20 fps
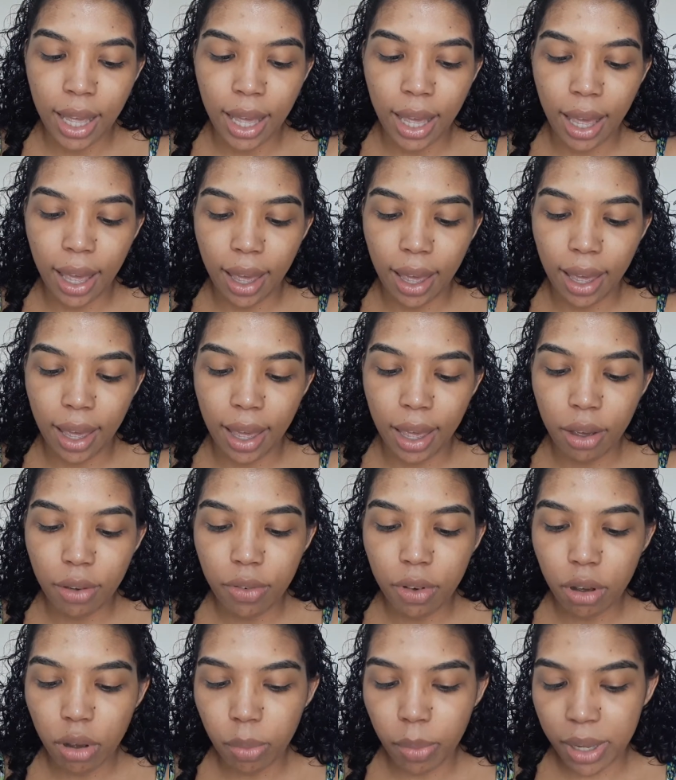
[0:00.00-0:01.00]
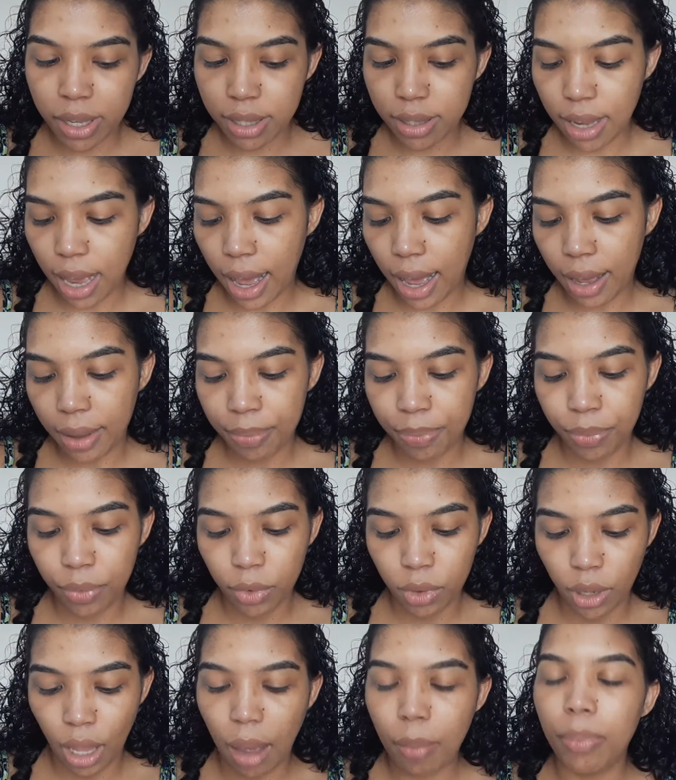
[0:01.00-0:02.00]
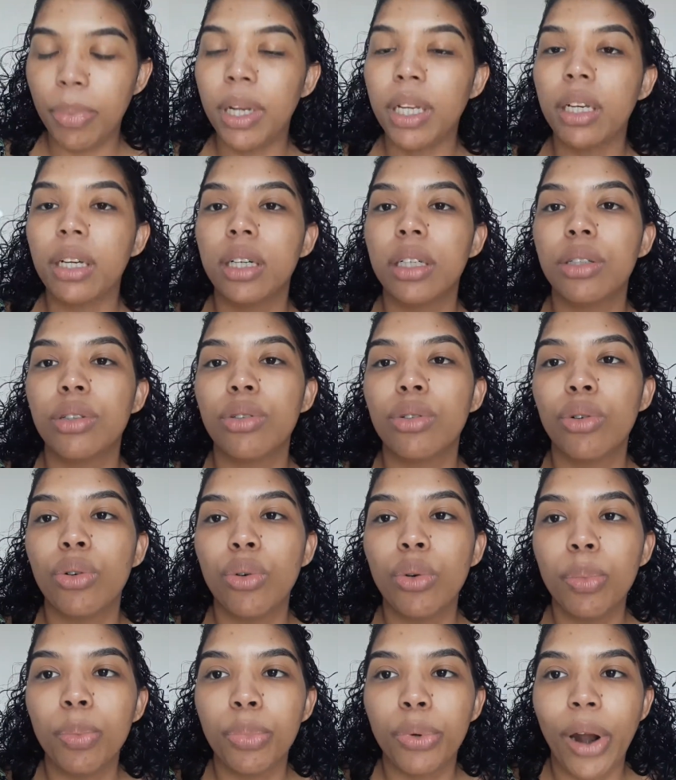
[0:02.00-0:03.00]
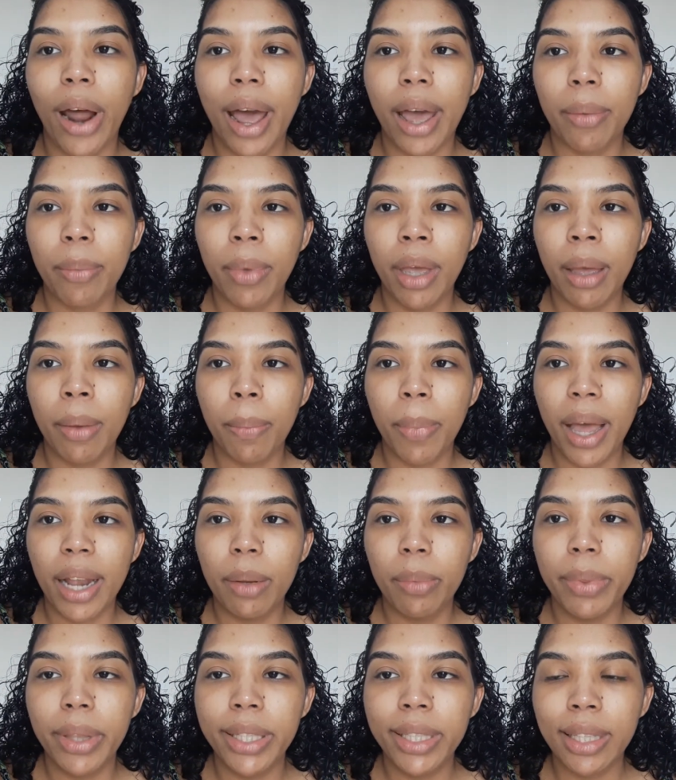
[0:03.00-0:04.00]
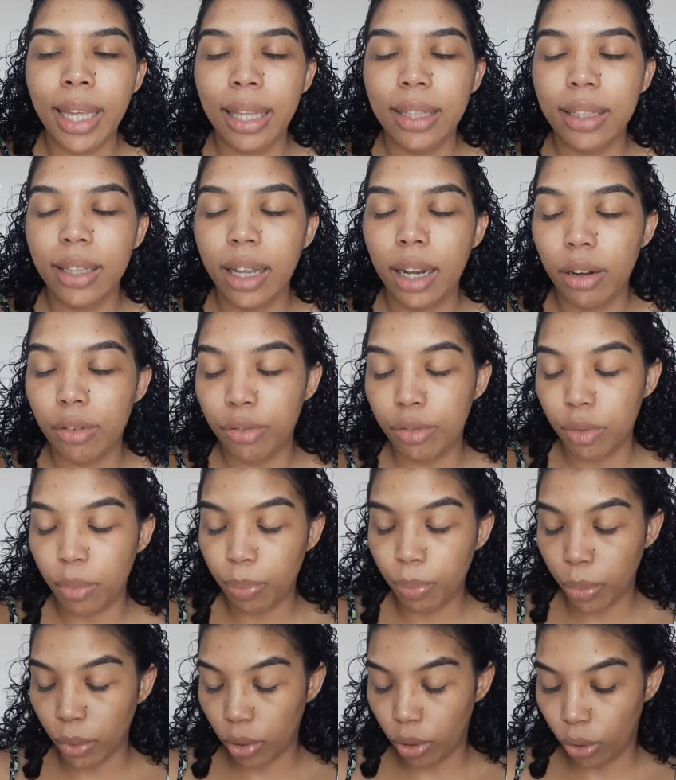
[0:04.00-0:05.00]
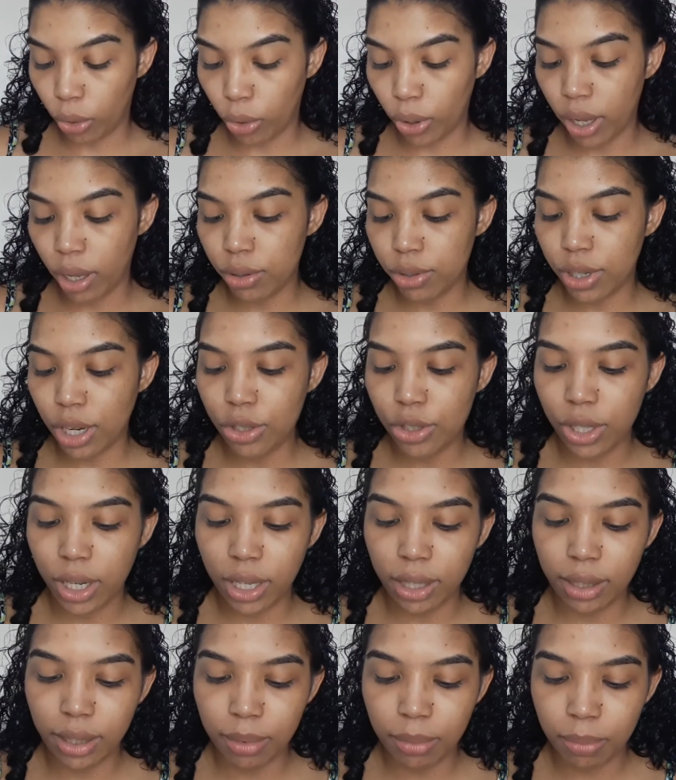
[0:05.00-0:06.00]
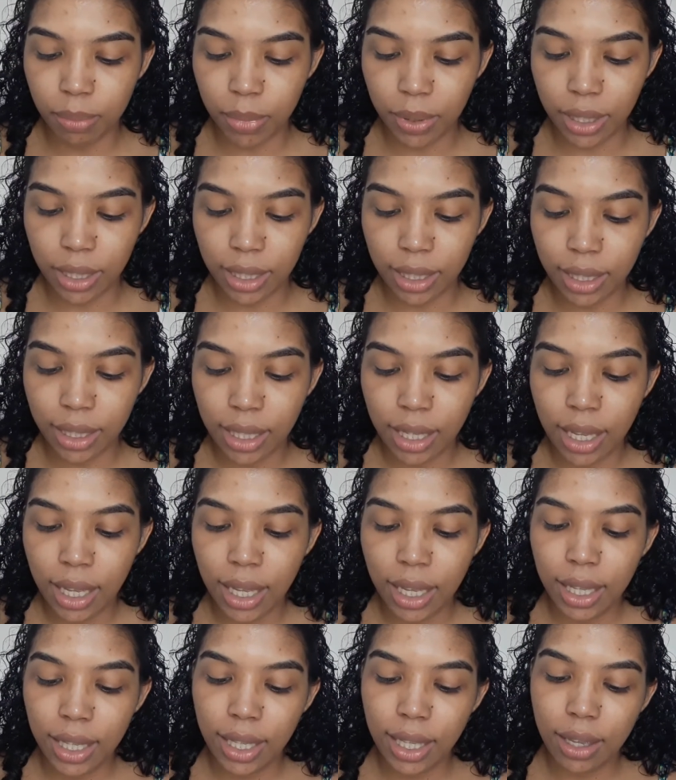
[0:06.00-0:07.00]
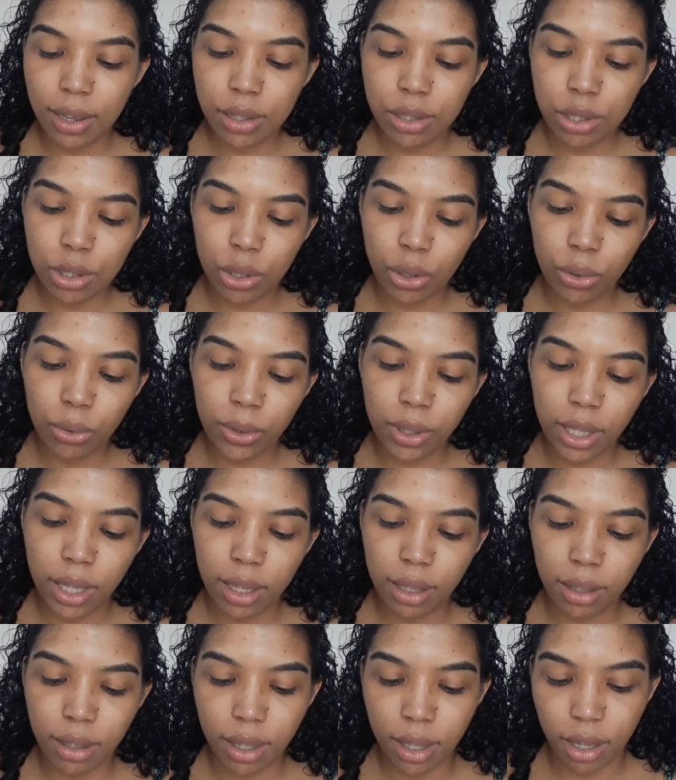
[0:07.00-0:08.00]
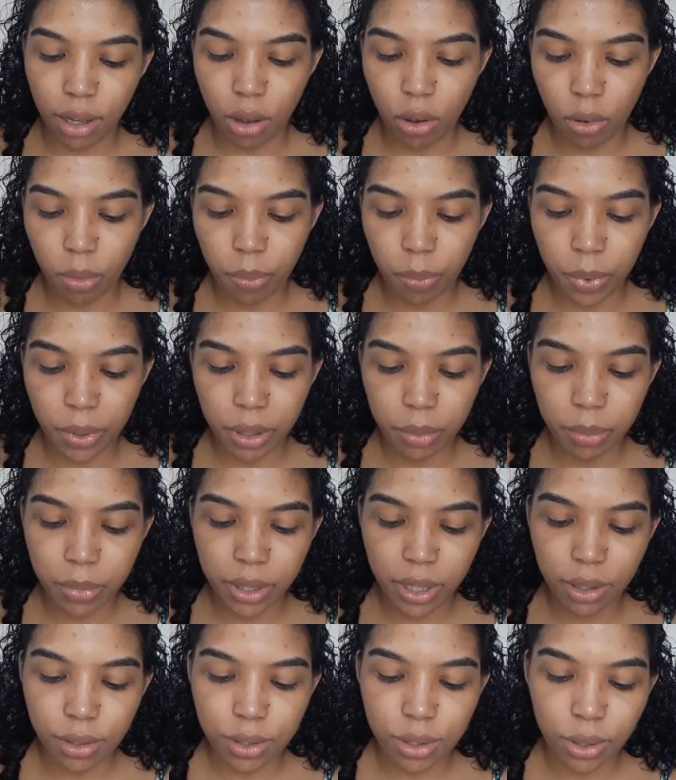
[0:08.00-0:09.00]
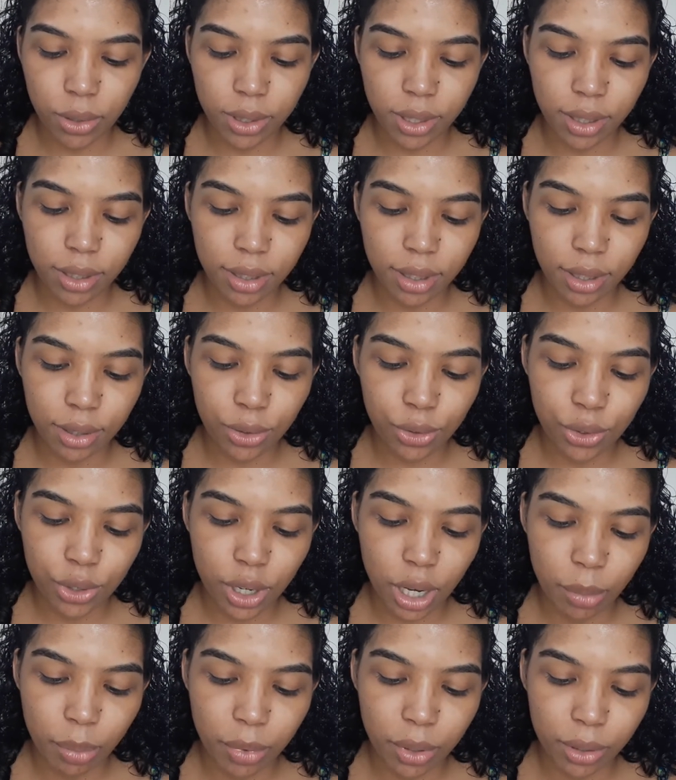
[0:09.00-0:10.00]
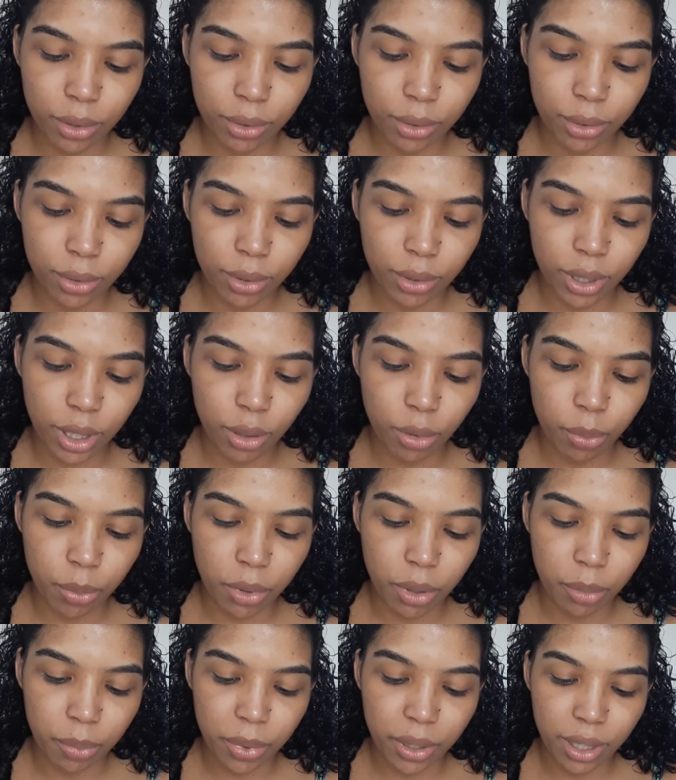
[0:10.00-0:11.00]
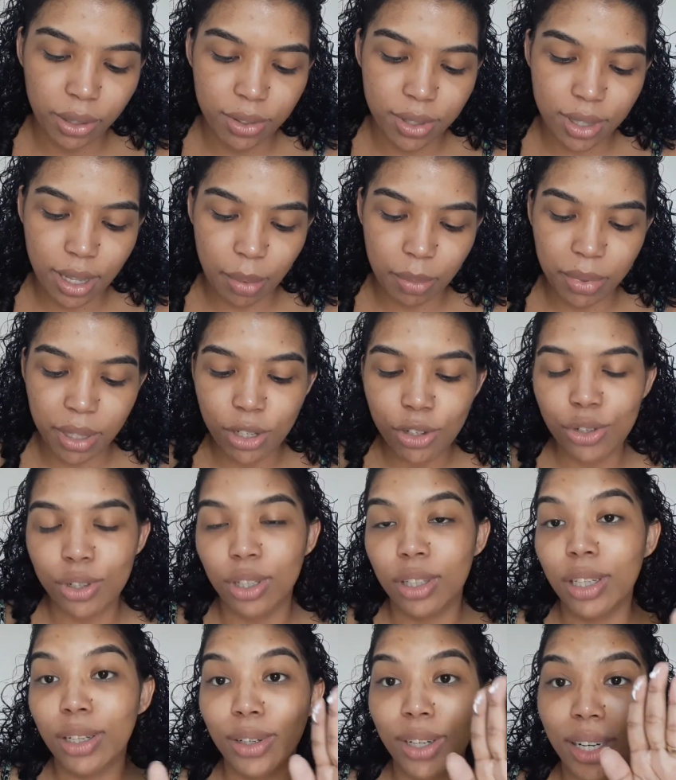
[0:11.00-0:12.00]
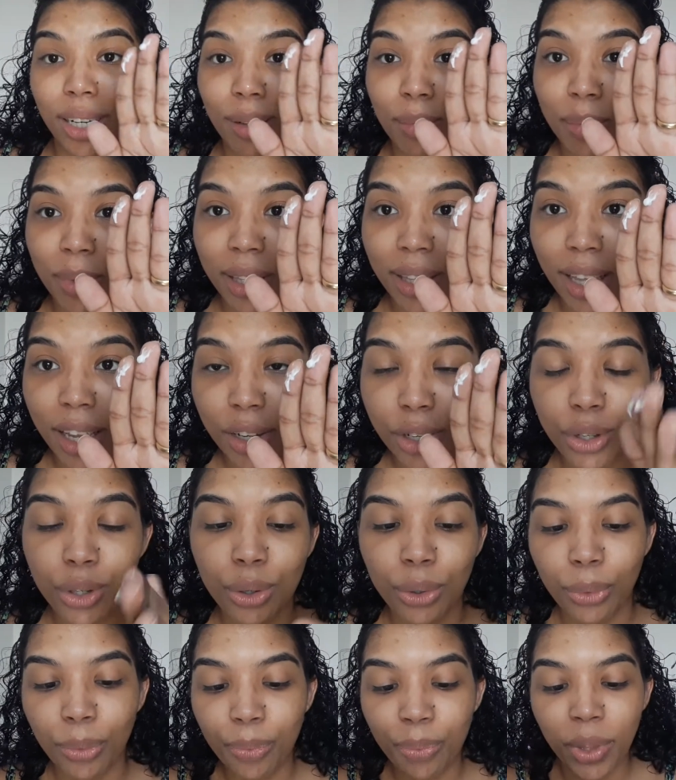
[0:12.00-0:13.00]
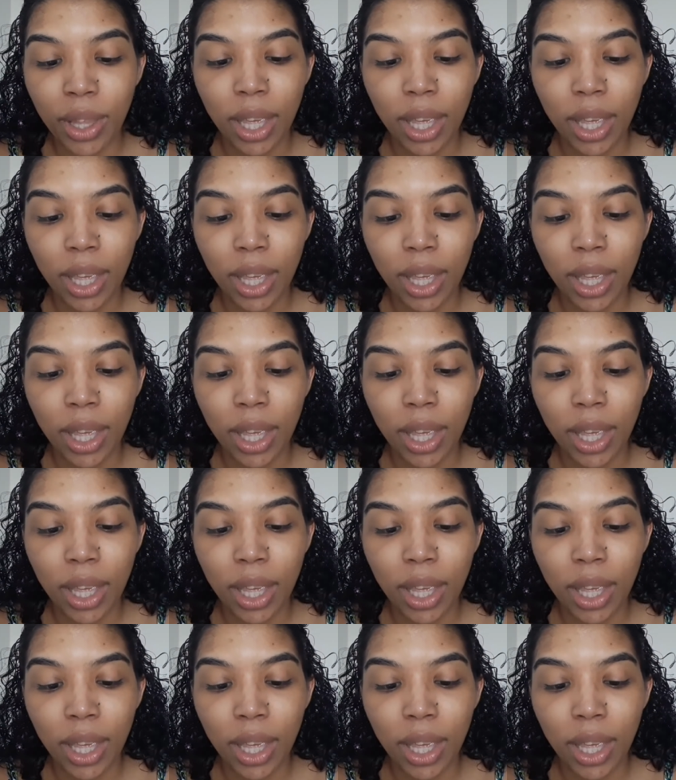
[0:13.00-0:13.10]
É, eu vou começar aplicando o primer Pele Blindada da Elf Pro. Eu já tirei a tampinha. E eu estou aqui, aqui com o pump que eu estou tentando tirar produto e o pump não está me deixando, agora ele me deixou.